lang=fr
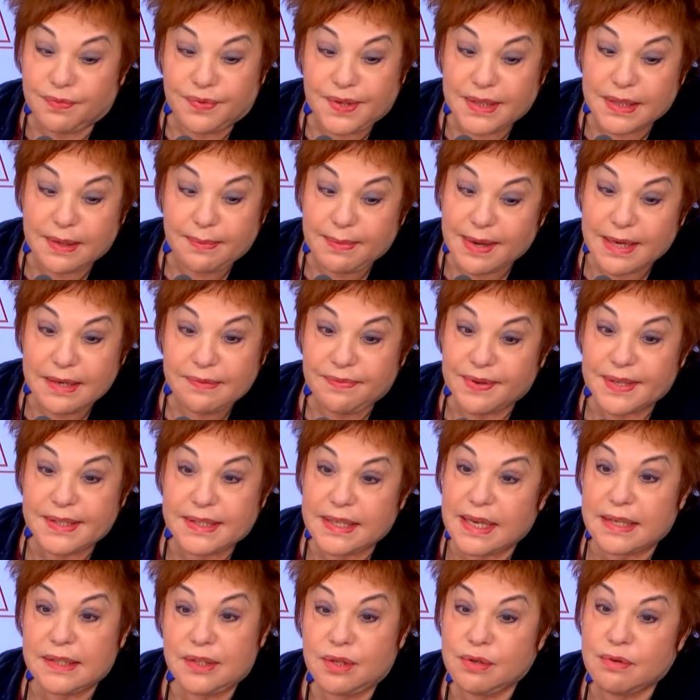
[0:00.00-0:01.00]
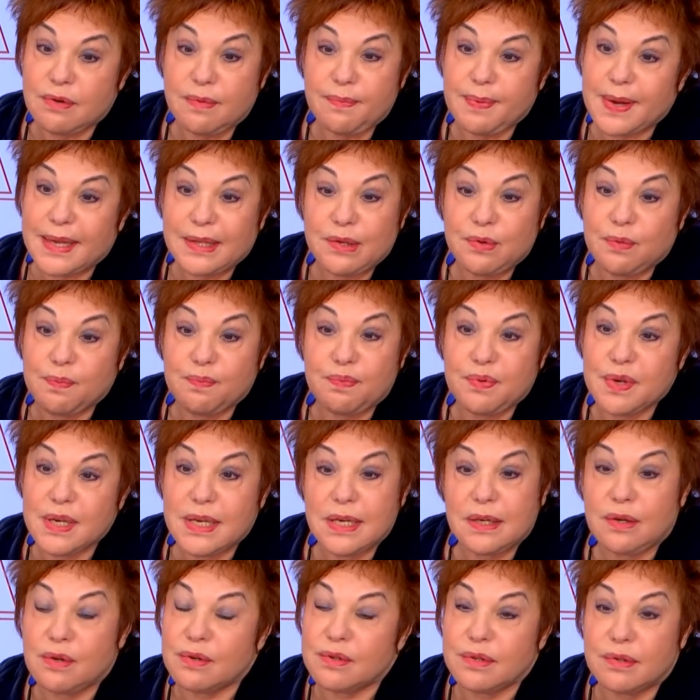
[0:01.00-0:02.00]
fais des manifestations, pas
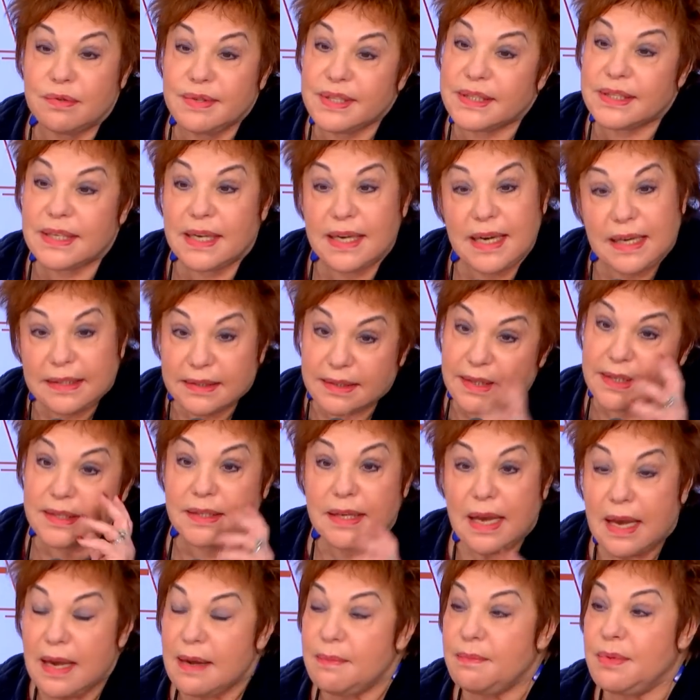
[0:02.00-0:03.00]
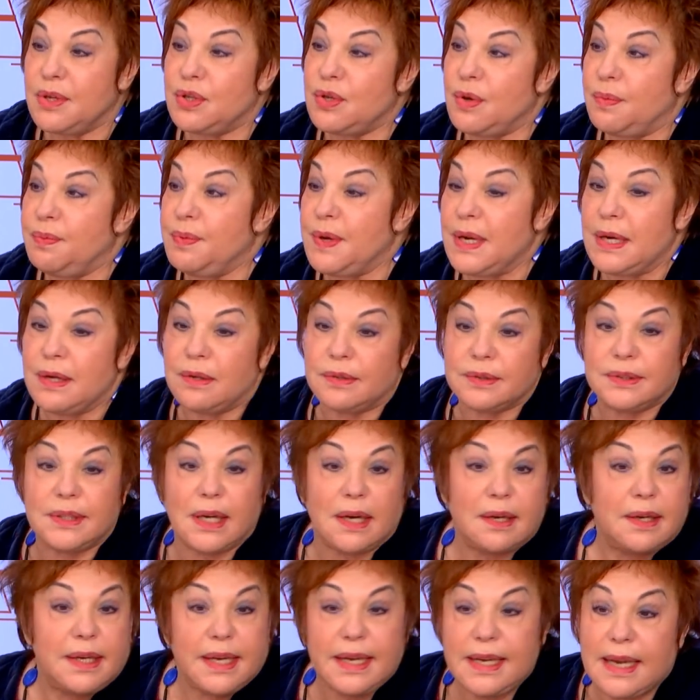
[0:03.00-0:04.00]
depuis que je suis sénatrice, mais depuis
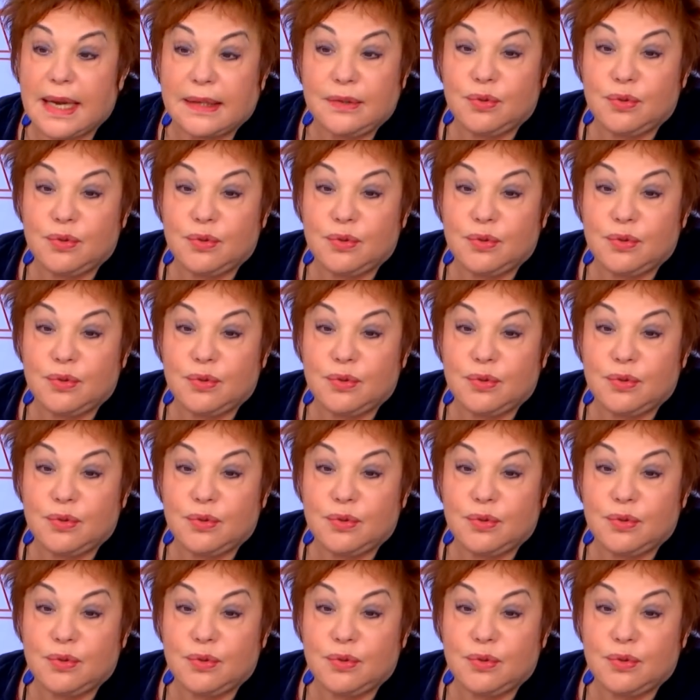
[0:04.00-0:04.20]
longtemps. Il y a